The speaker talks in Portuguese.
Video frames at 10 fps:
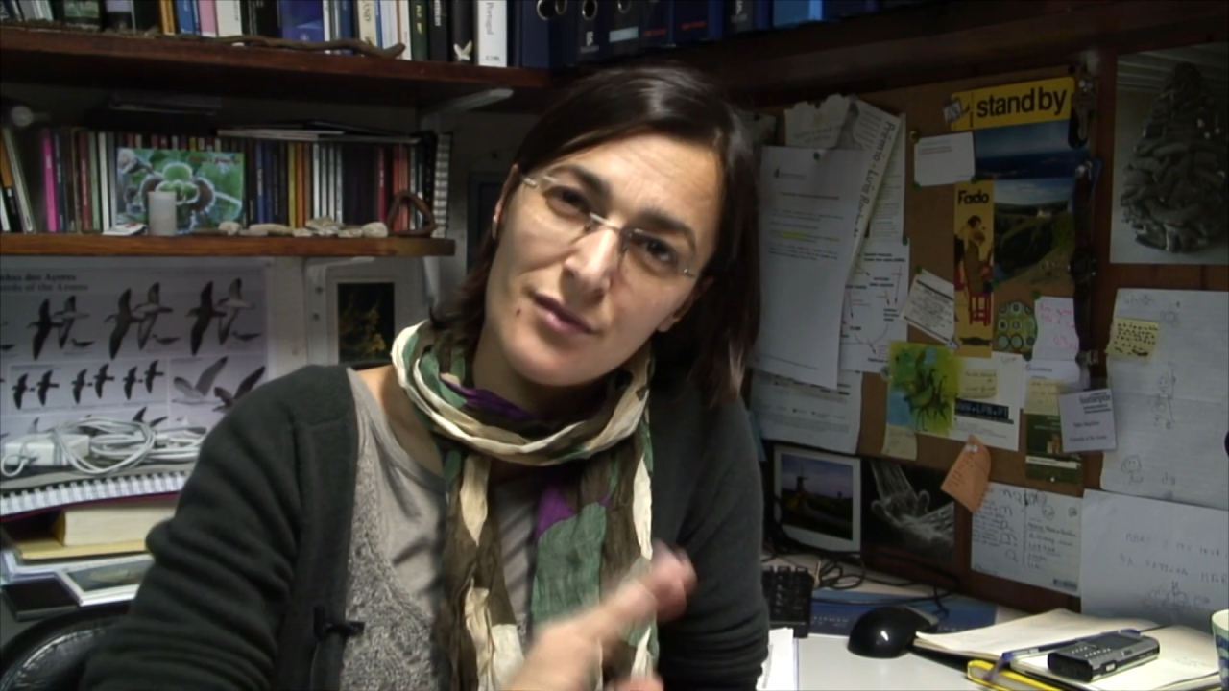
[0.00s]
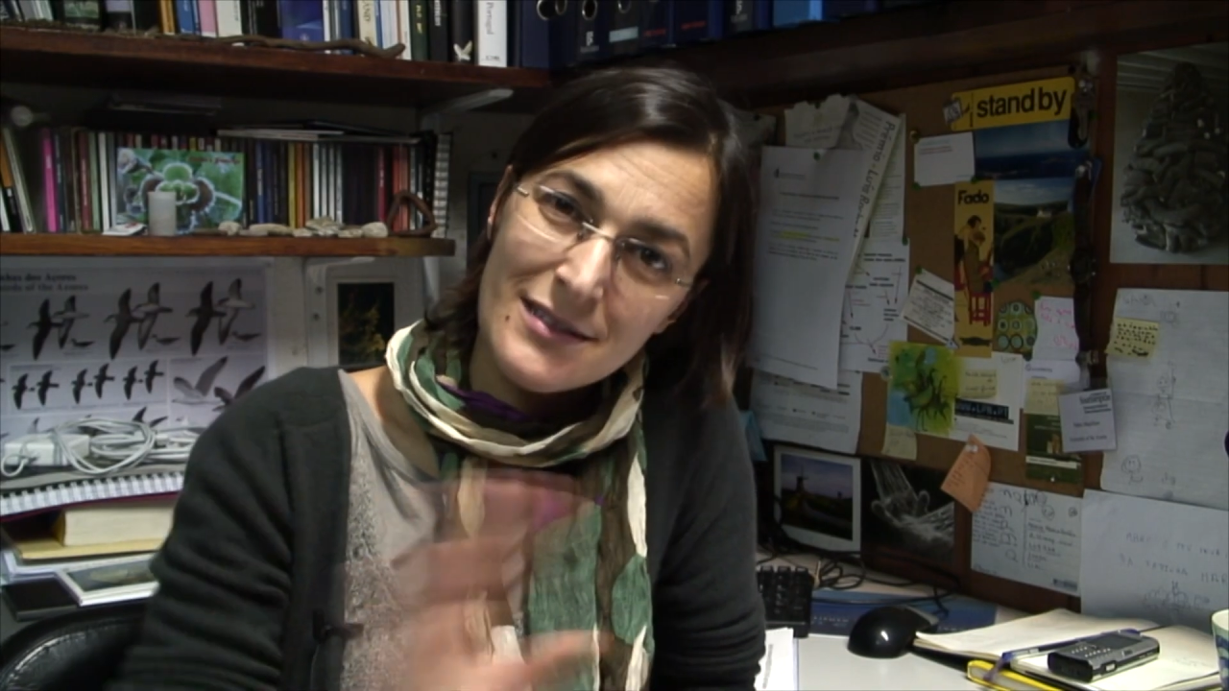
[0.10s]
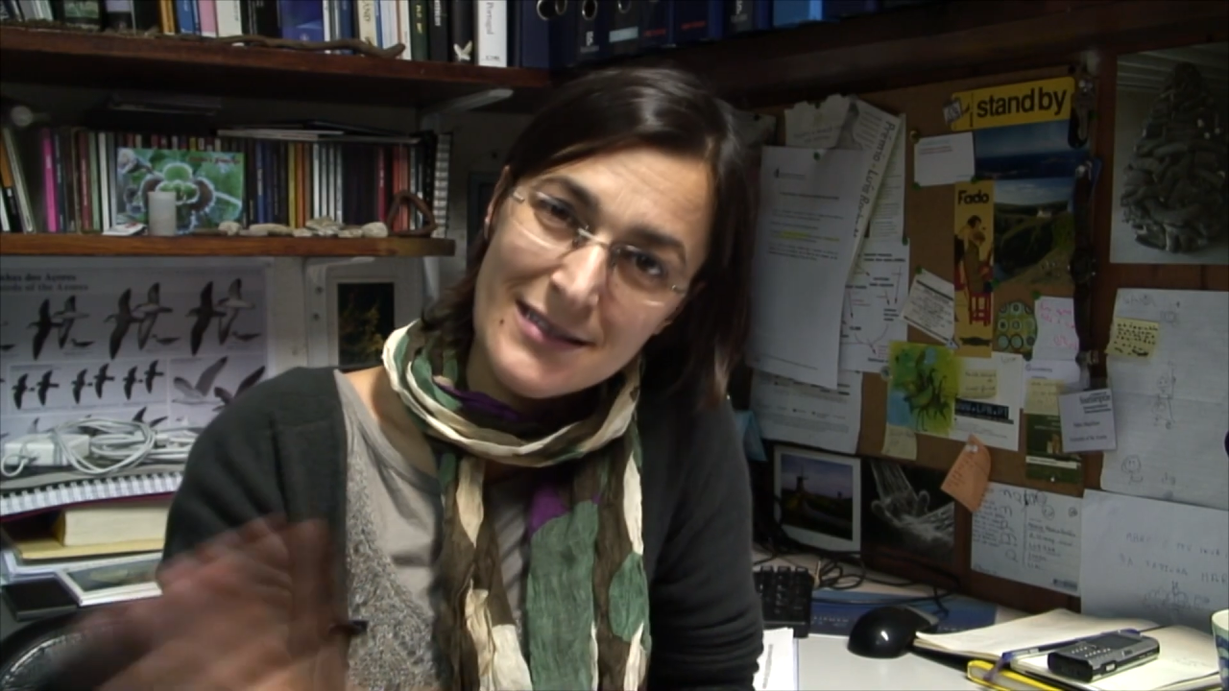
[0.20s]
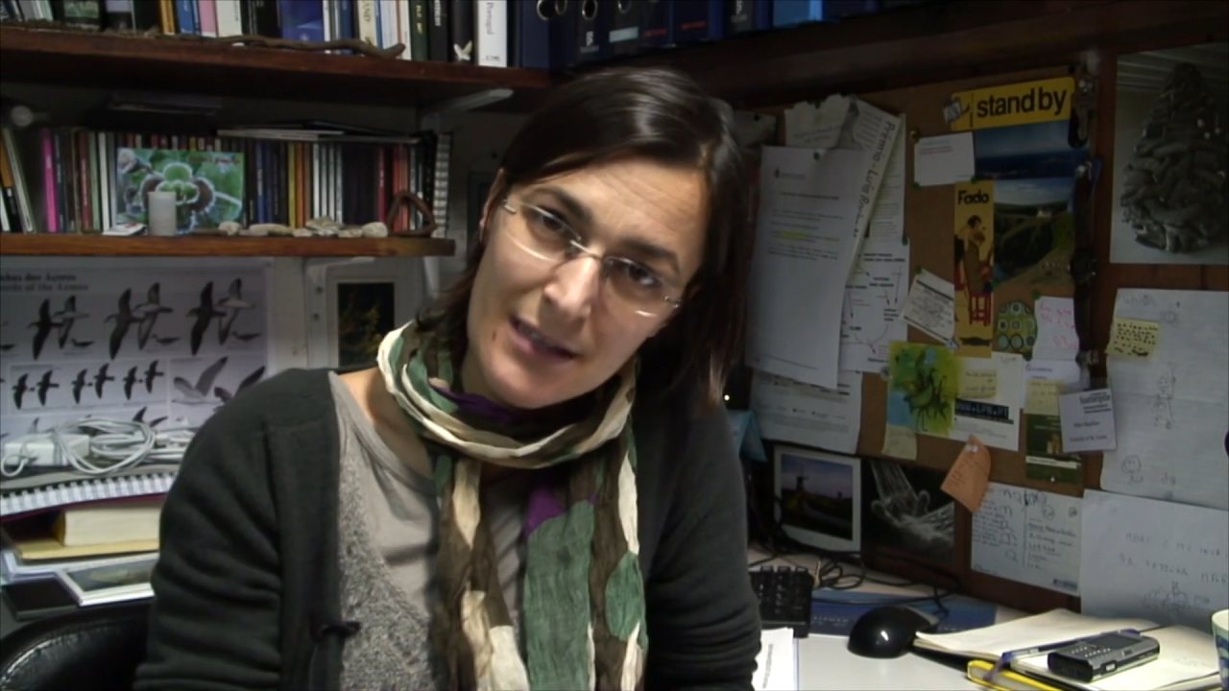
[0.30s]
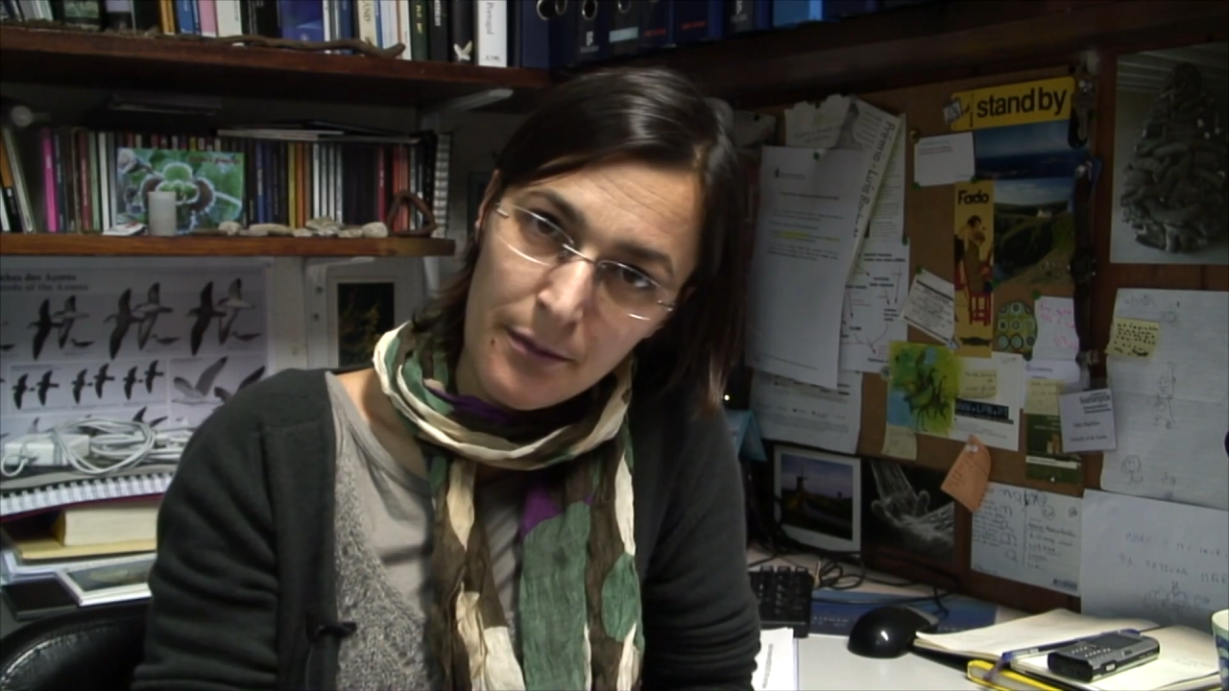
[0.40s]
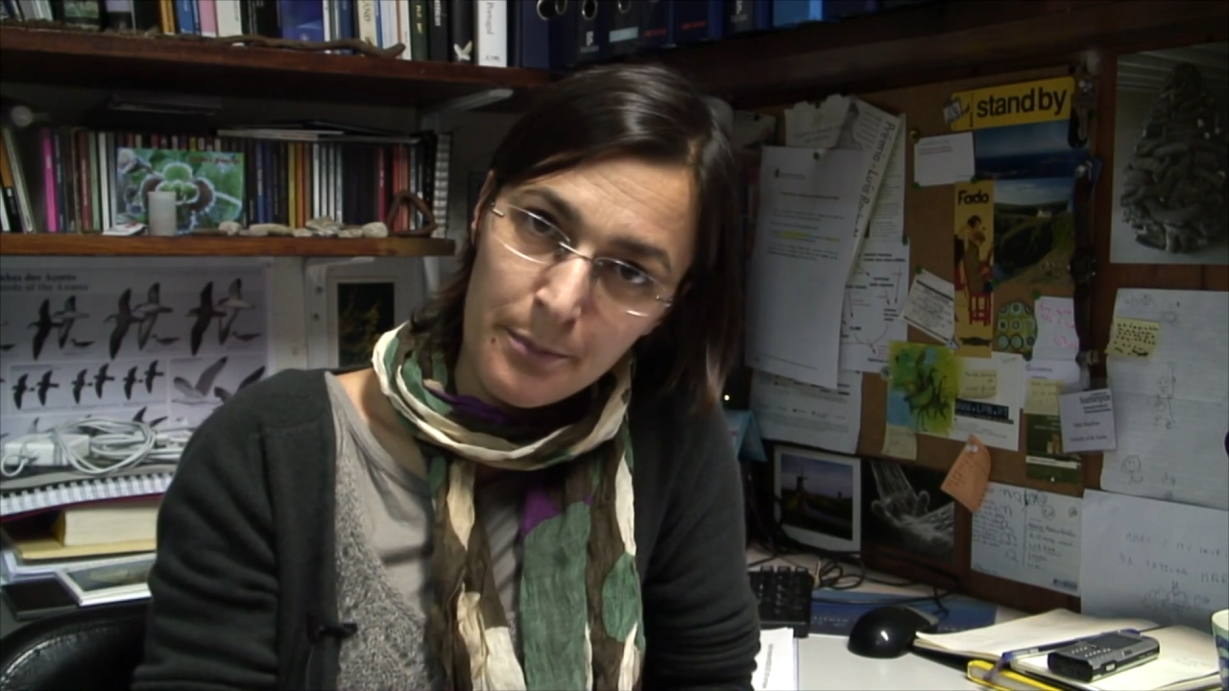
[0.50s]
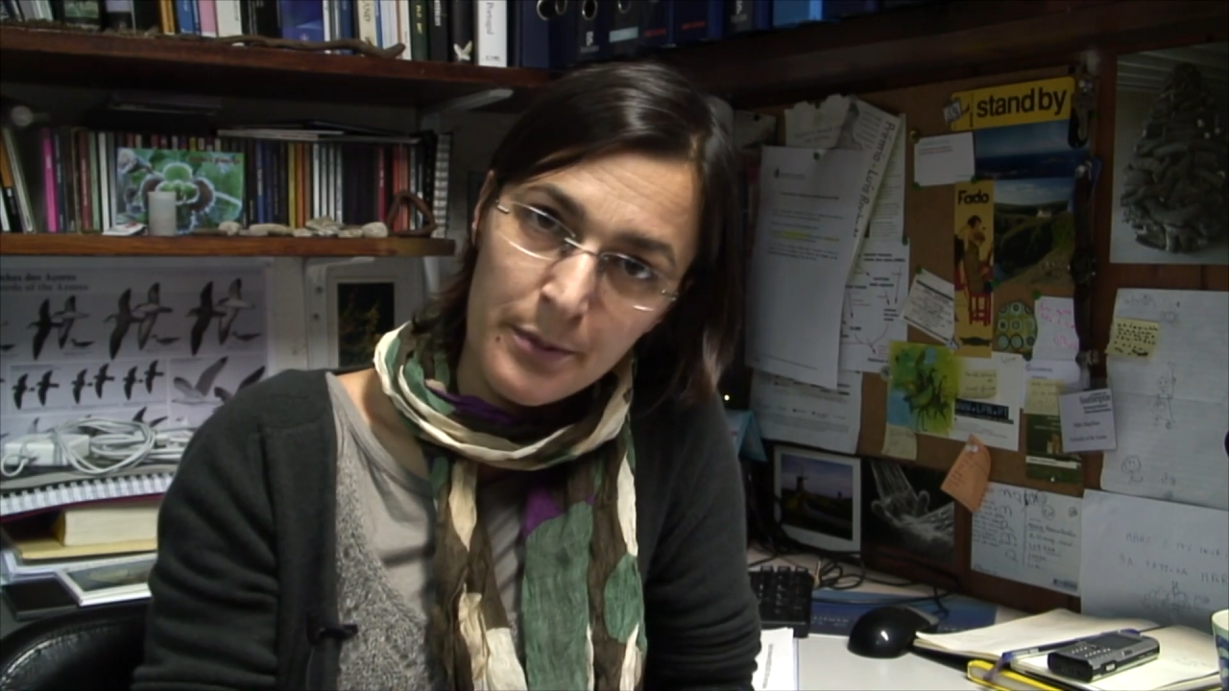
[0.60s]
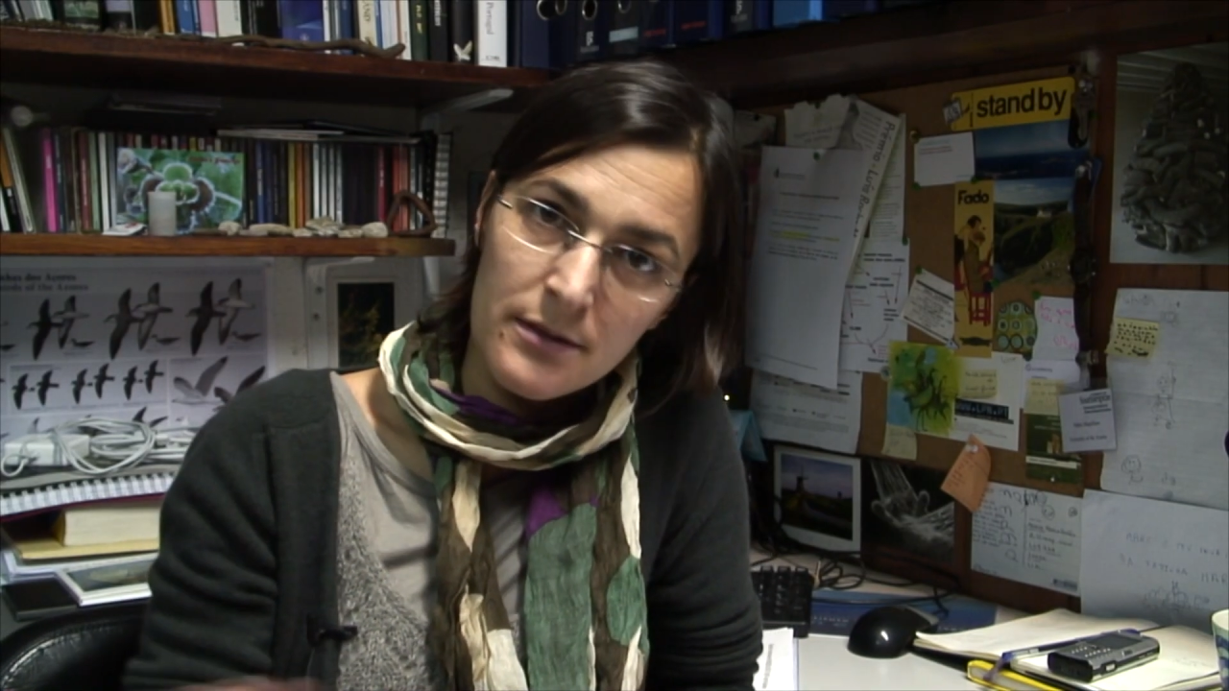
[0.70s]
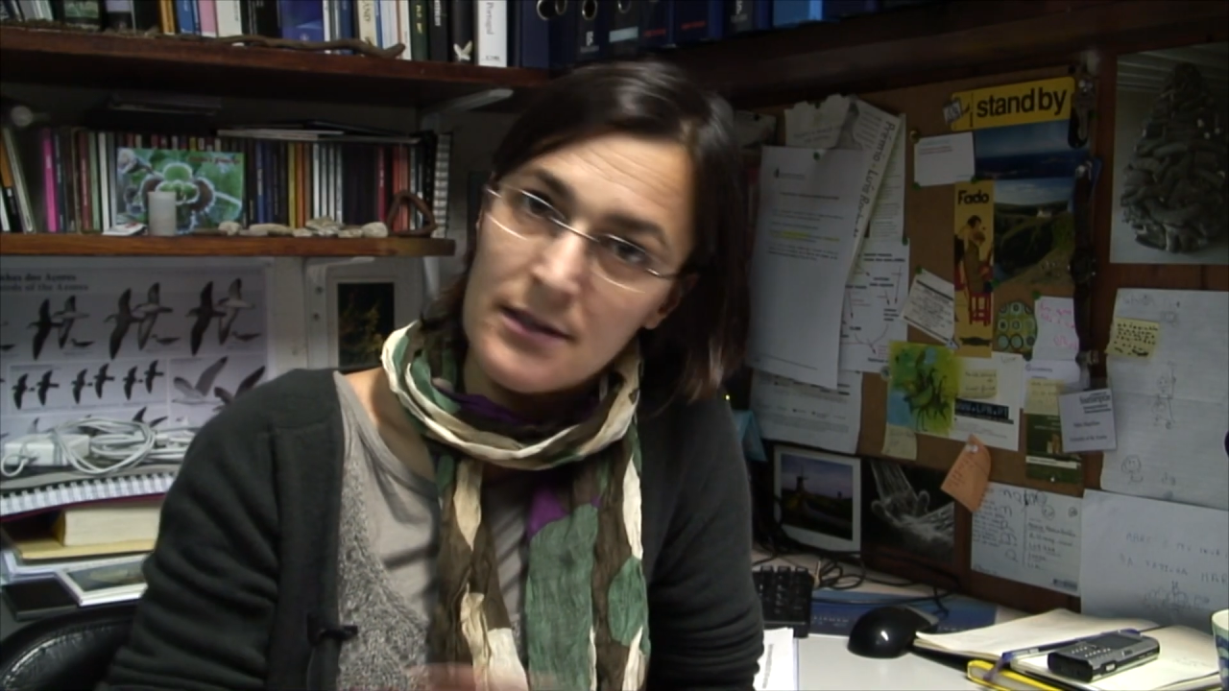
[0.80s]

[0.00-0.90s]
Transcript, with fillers: sempre